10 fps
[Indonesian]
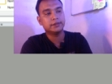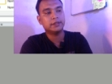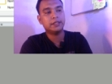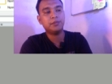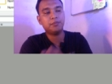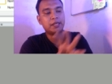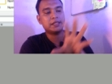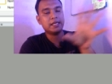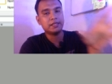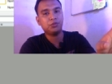Nanti
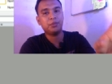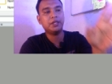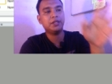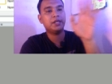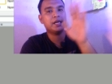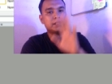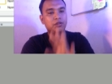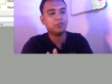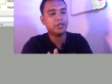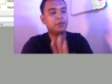masalah satu banding tiga,
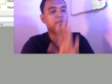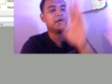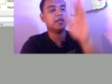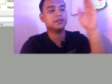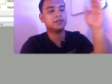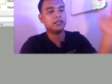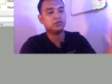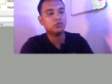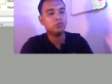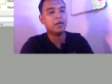satu banding empat,
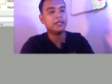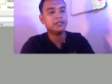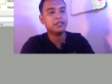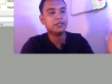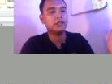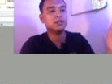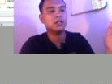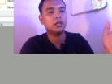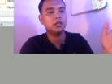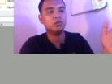satu banding
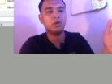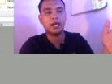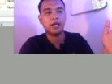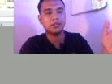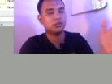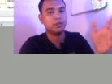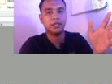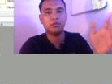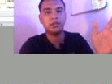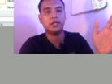dua, satu banding dua